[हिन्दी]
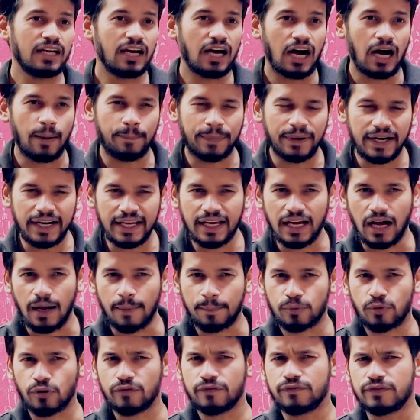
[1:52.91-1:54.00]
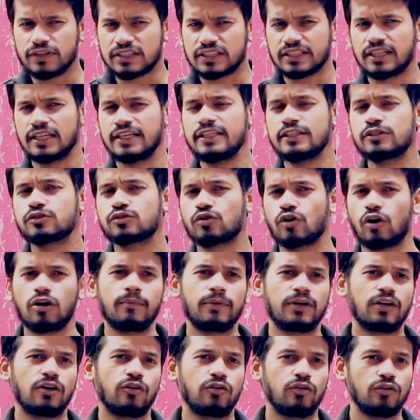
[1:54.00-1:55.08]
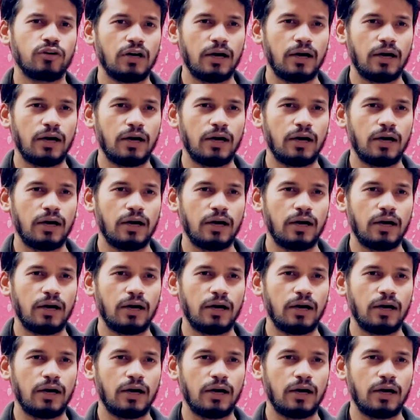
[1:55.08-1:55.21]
अपने आप को फिजिकली स्ट्रांग बनाओ